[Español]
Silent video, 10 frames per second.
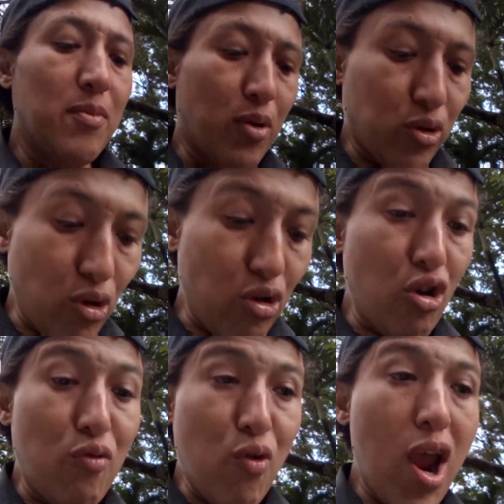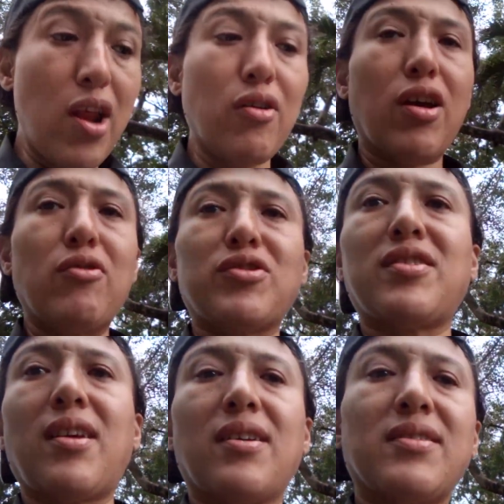por todo lo bueno que nos
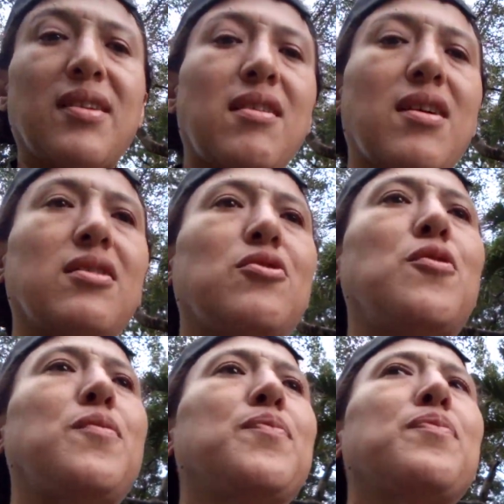están enseñando,